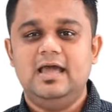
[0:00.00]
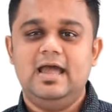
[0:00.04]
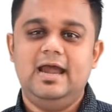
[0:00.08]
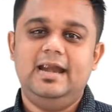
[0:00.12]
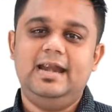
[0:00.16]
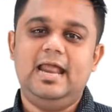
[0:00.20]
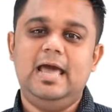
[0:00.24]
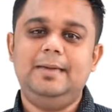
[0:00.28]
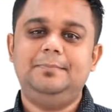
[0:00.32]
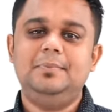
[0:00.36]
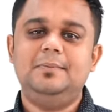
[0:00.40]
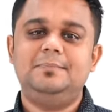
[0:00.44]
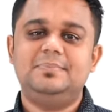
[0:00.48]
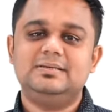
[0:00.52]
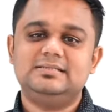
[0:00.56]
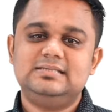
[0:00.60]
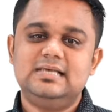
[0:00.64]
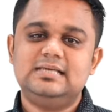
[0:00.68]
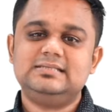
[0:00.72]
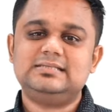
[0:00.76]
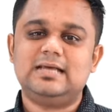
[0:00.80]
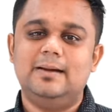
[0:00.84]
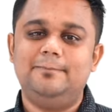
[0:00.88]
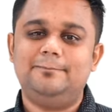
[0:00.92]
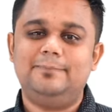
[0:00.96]
एंड आई एम ए
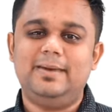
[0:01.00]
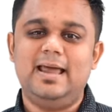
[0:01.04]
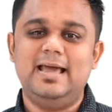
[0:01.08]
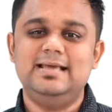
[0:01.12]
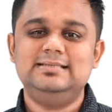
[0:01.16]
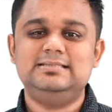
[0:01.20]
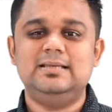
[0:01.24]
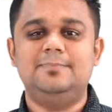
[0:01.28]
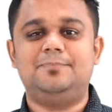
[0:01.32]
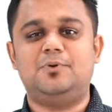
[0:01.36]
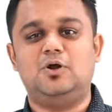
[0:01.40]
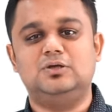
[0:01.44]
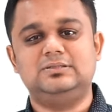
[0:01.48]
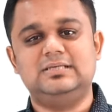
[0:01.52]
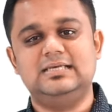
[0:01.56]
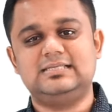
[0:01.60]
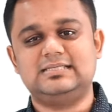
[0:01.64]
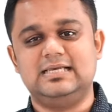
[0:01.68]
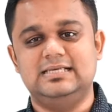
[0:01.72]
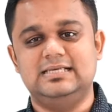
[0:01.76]
बिजनेस कंप्लाइंस एंड प्रोसेस